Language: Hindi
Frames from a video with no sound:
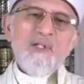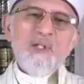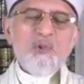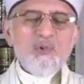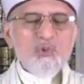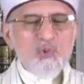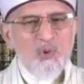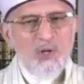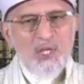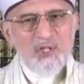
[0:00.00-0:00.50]
कि
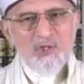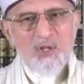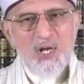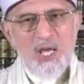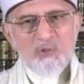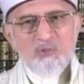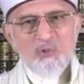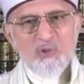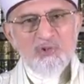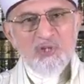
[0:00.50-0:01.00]
हजूर
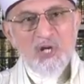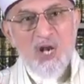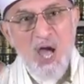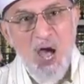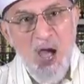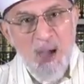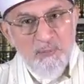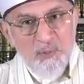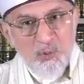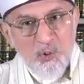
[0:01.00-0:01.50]

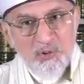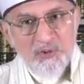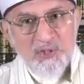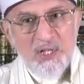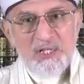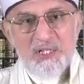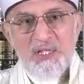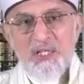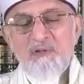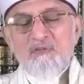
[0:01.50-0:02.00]
सलाम को
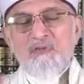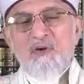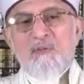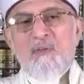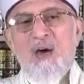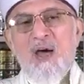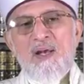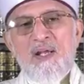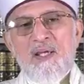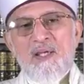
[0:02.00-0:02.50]
तलकिन
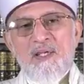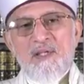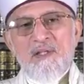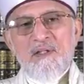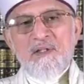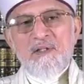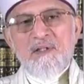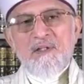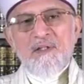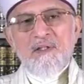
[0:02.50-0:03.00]
फरमा रहे हैं
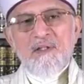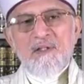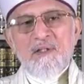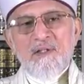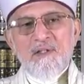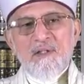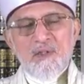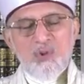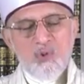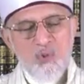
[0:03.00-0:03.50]

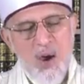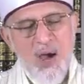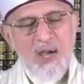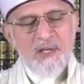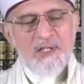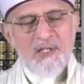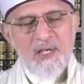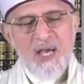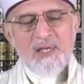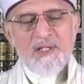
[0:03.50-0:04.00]
कि दुआ
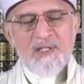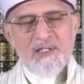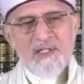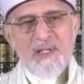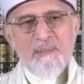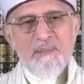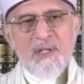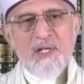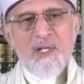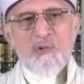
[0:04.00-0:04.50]
किया
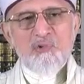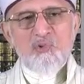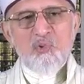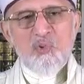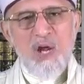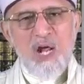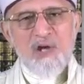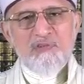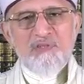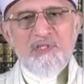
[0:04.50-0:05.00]
कीजिए मेरे
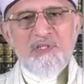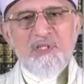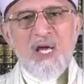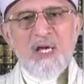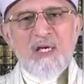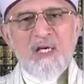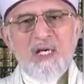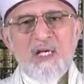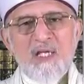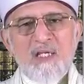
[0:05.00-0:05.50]
हजूर अर्ज़
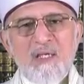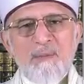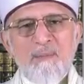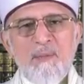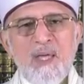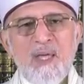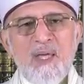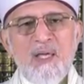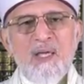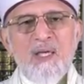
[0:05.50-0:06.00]
किया करें कि
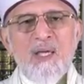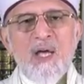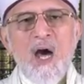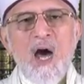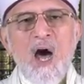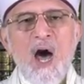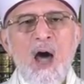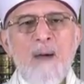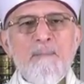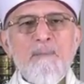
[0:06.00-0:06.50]
मैं
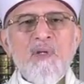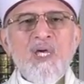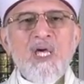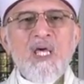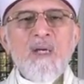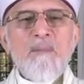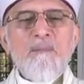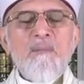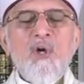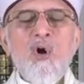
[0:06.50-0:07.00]
आपके
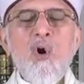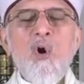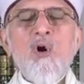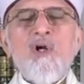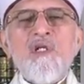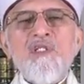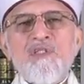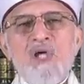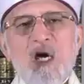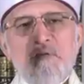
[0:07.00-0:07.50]
इल्म में
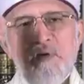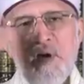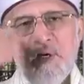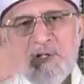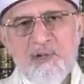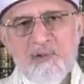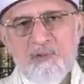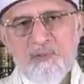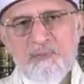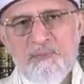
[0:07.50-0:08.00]
और इजाफ़ा
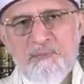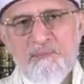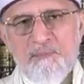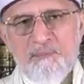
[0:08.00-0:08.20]
करूँ